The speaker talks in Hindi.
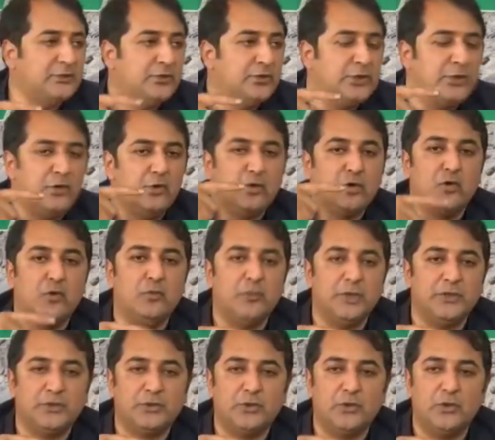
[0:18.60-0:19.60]
आज इन्होंने
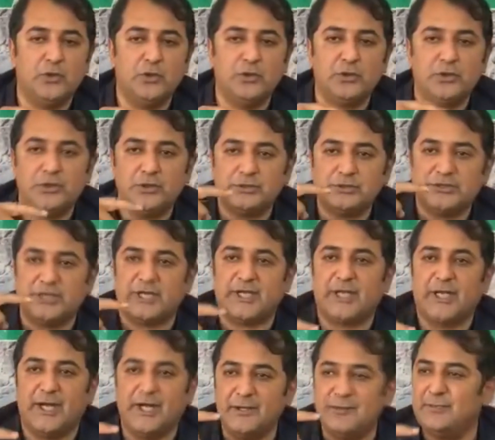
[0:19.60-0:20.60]
हुकूमत को
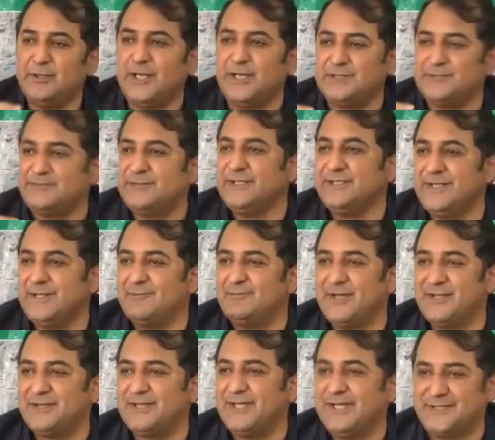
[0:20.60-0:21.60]
सरकारी मुलाजमीन
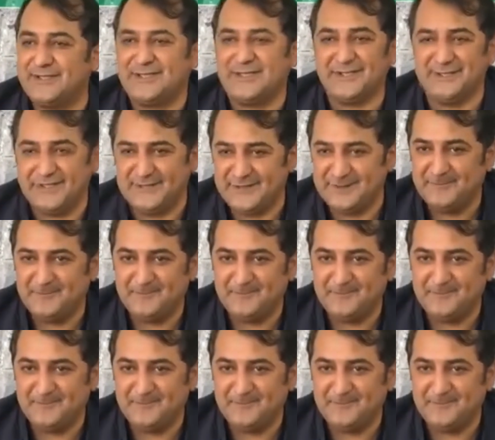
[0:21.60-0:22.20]
के मातहत कर